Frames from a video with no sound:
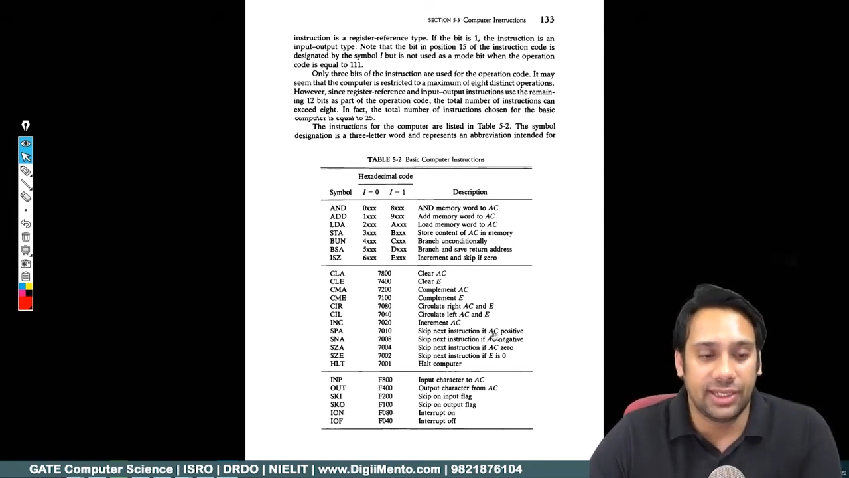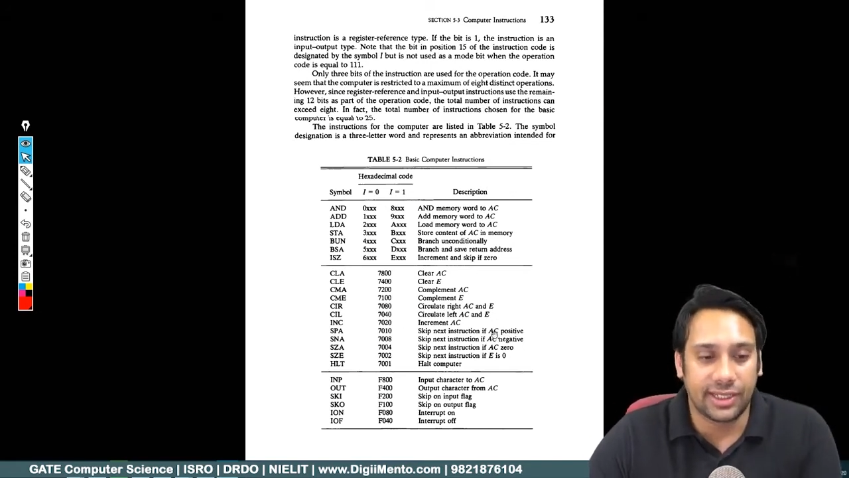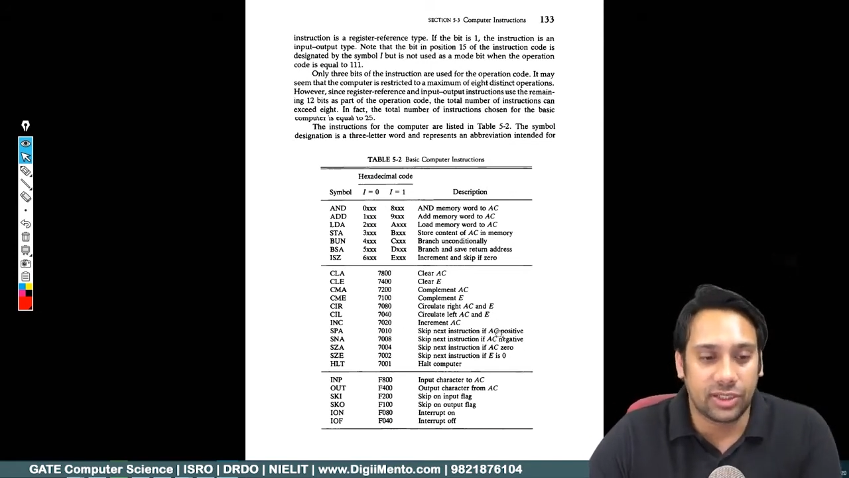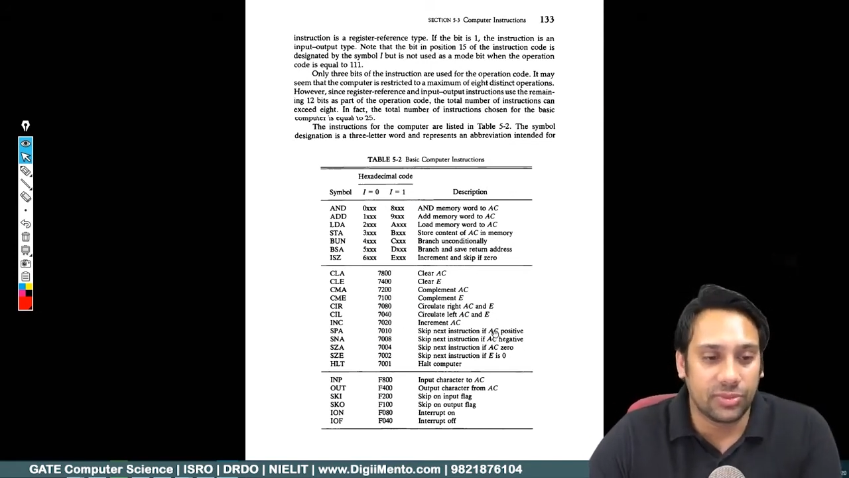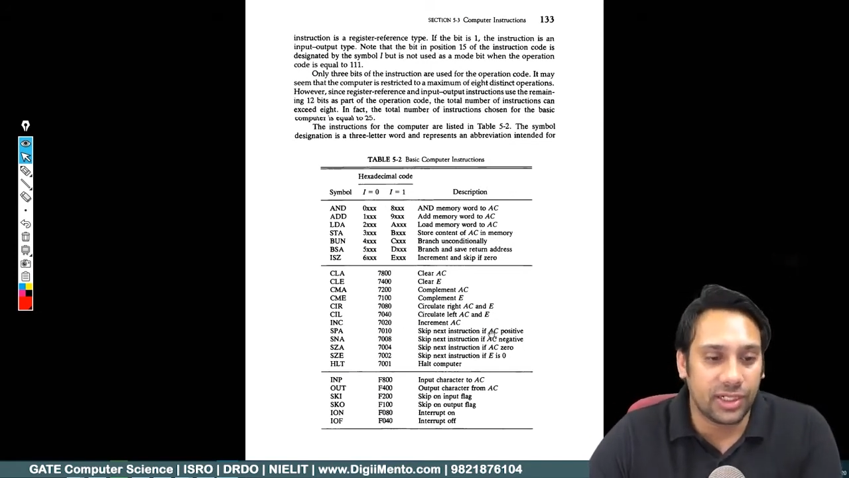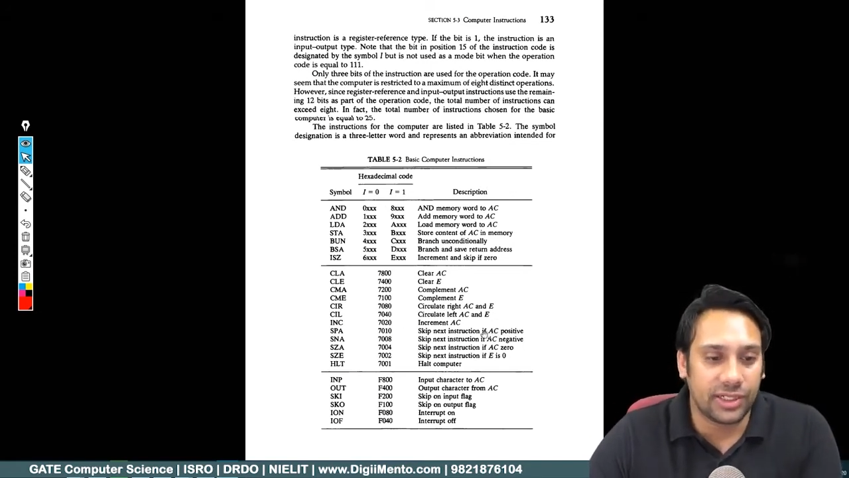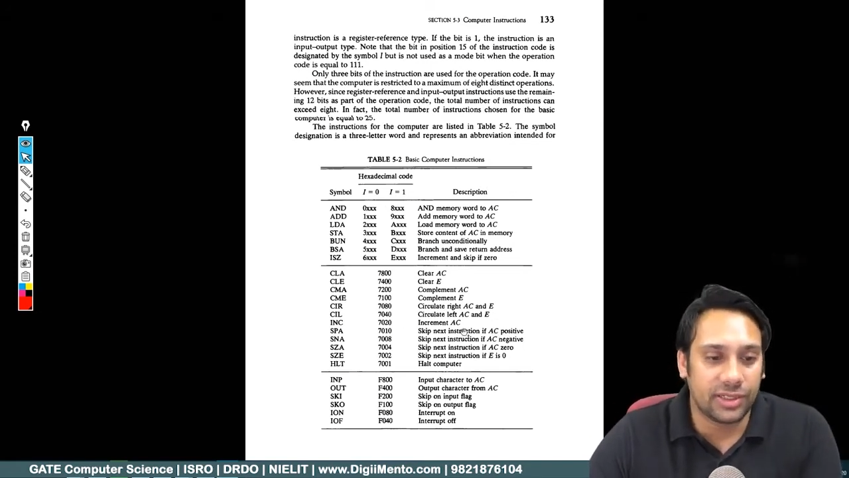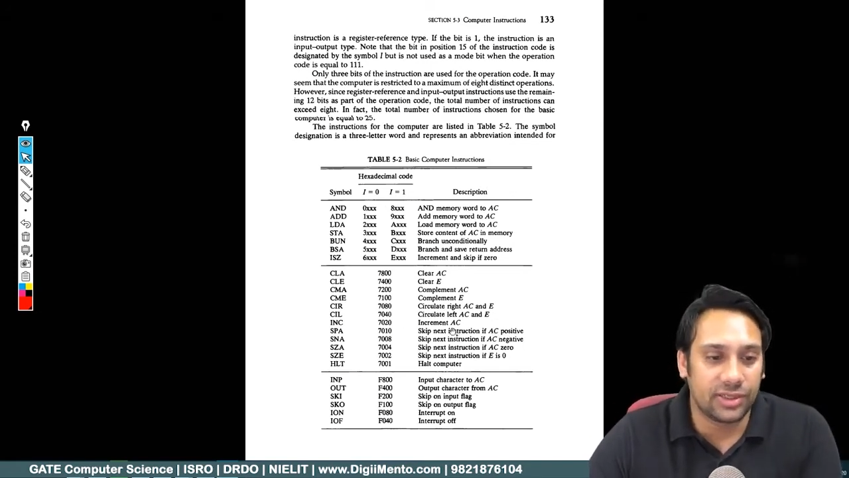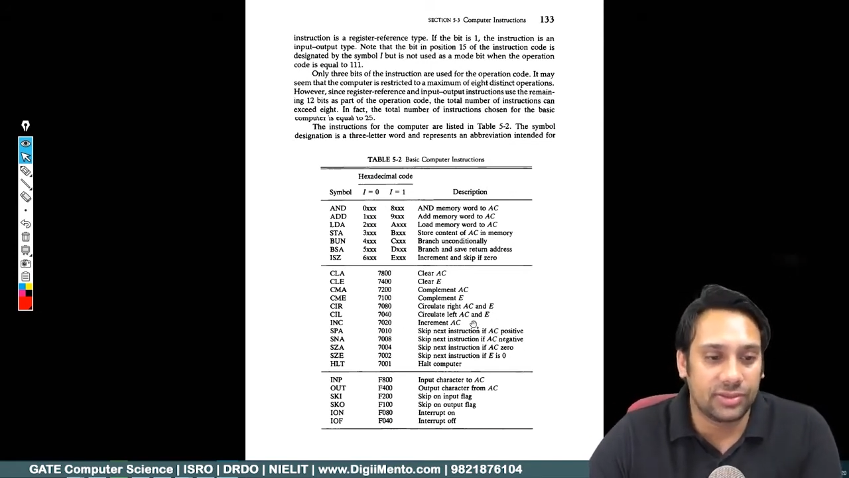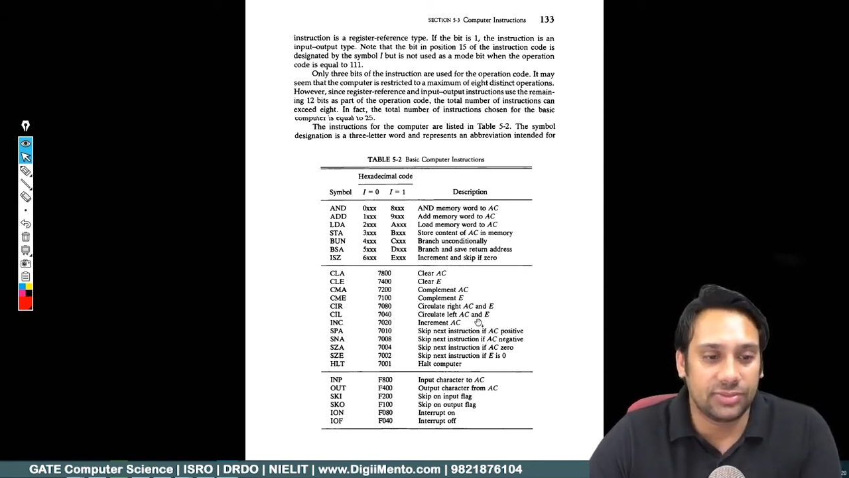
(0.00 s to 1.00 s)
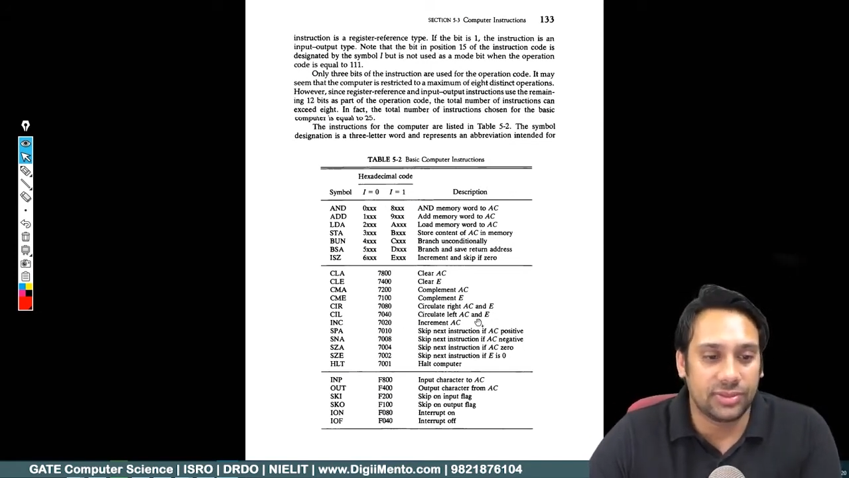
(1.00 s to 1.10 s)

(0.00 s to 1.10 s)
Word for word: एक्यूमलेटर